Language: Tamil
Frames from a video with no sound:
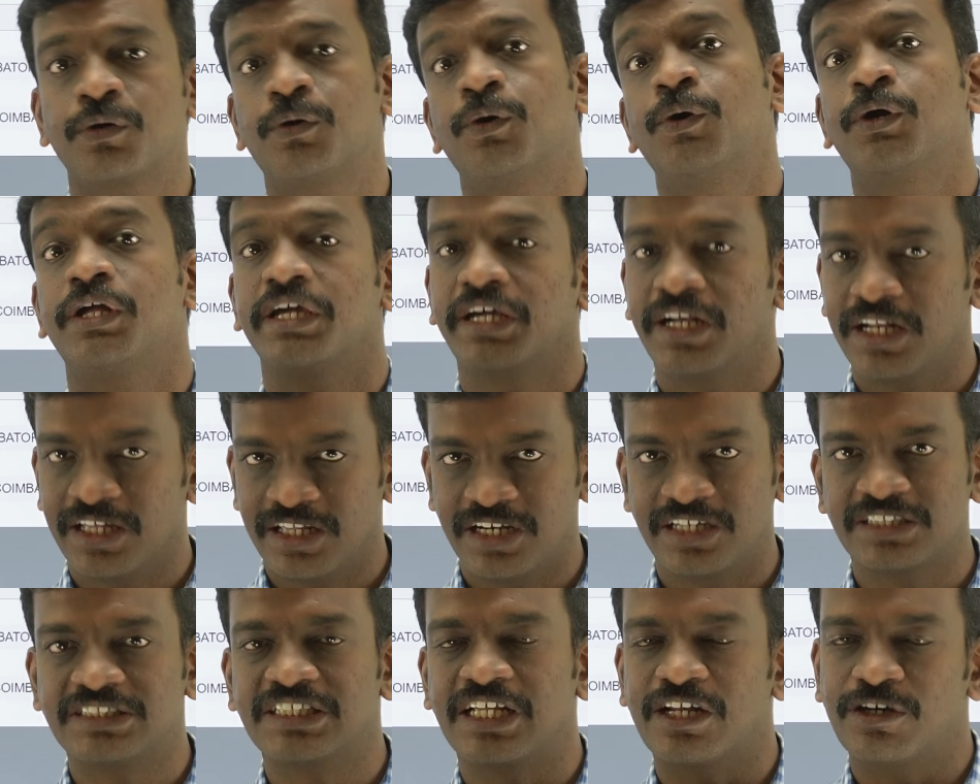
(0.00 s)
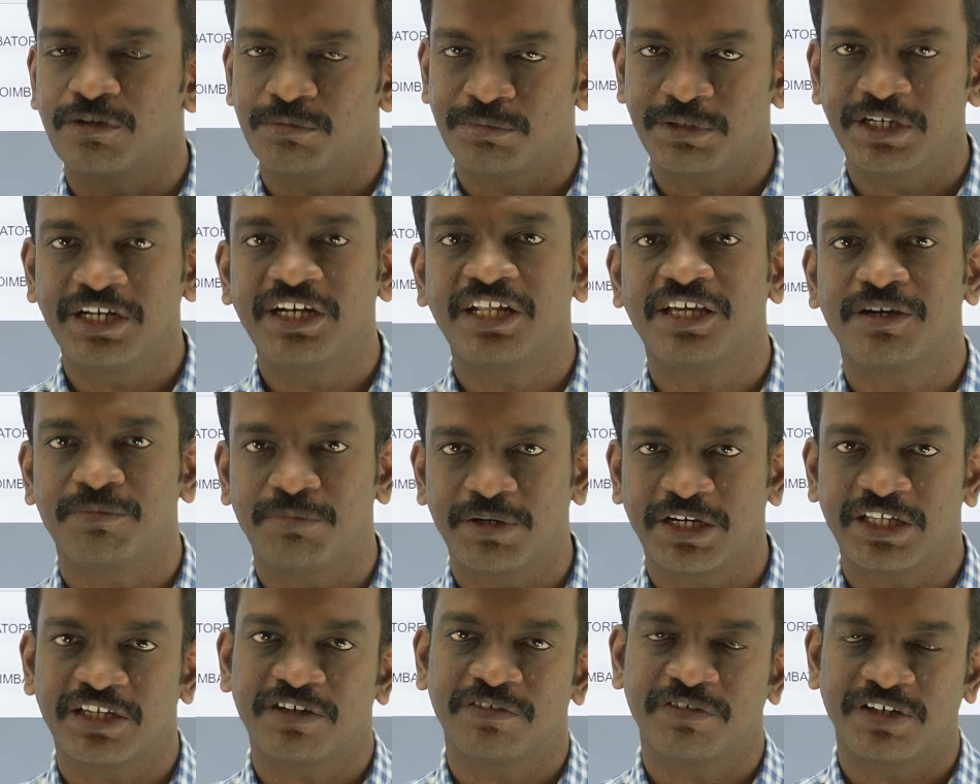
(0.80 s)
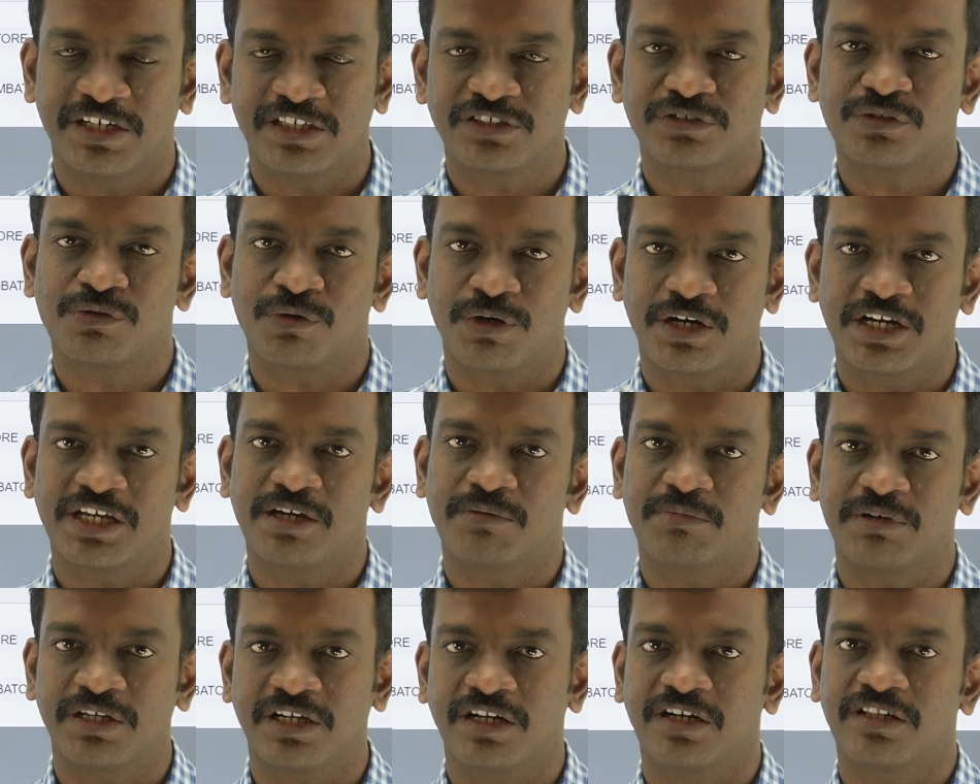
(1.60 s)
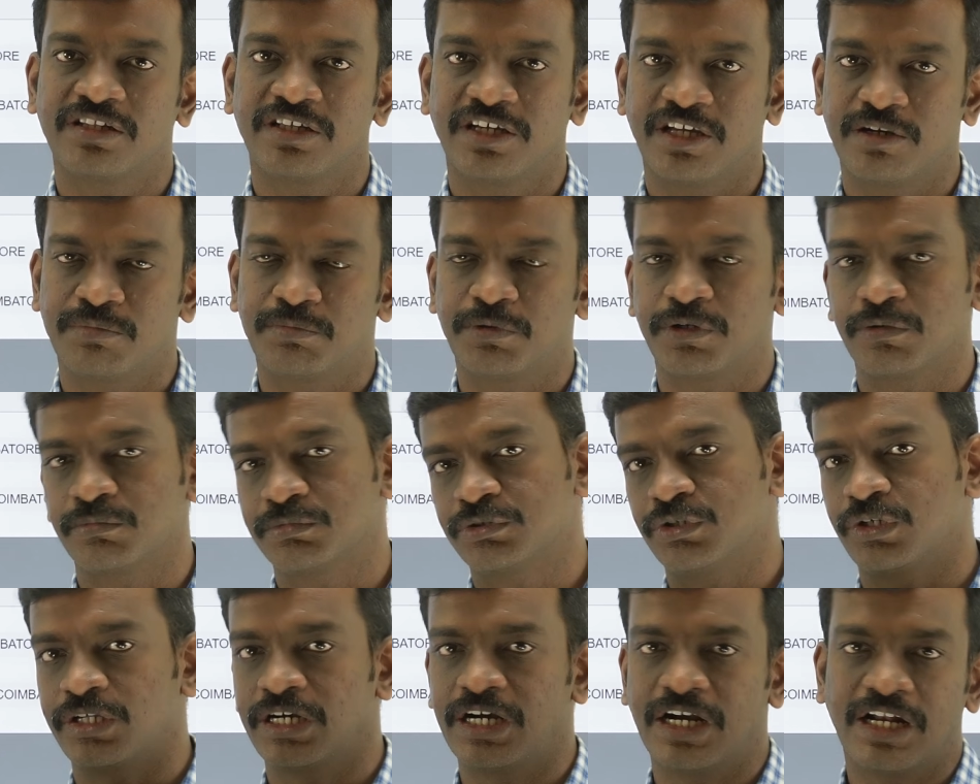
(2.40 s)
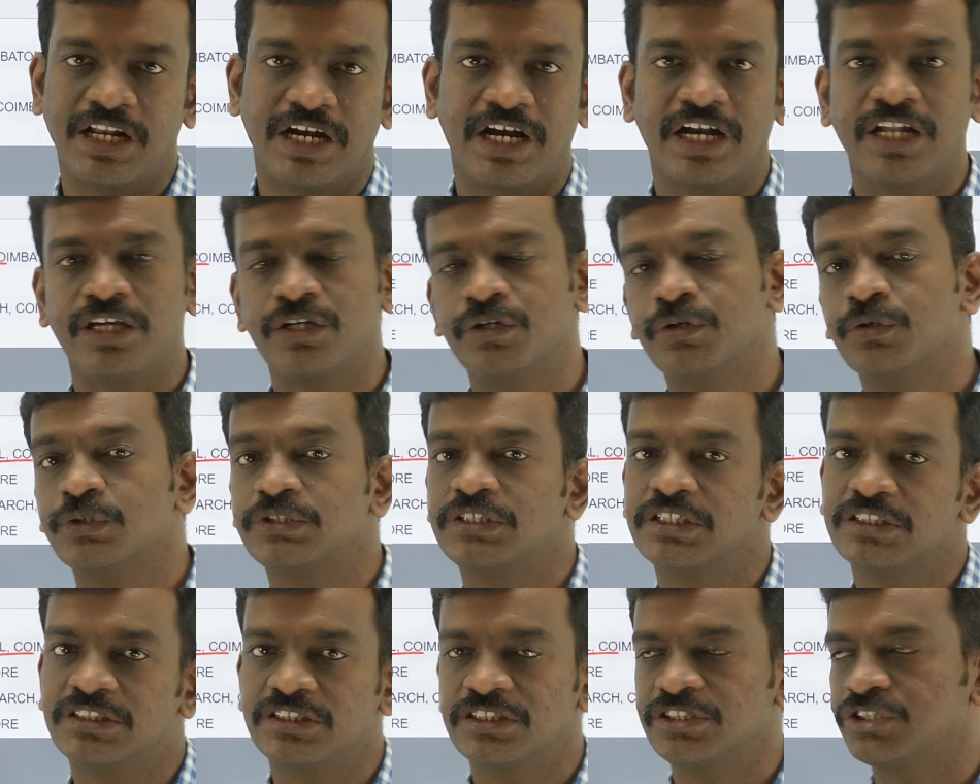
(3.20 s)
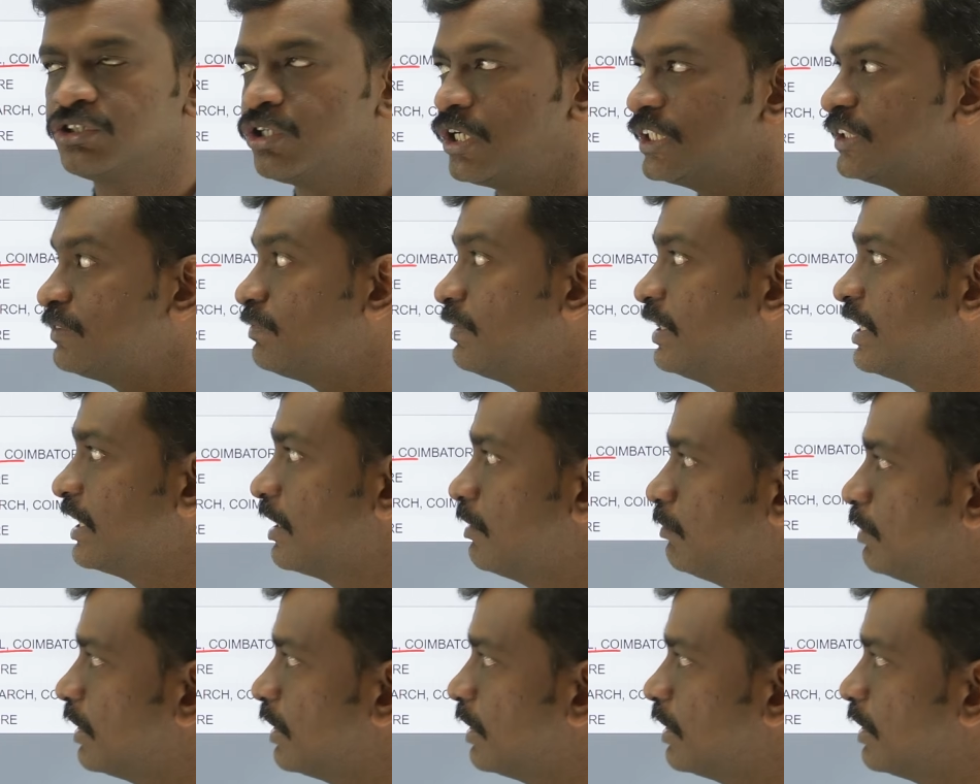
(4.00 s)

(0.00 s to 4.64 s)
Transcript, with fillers: கோடிக்கணக்கில் செலவு பண்ணி நீங்கள் படிக்க வேண்டிய சூழ்நிலை அப்படிங்கிறது ஏற்படும் ஸோ அதனால் நல்லா யோசித்து சாய்ஸ் ஃபில்லிங்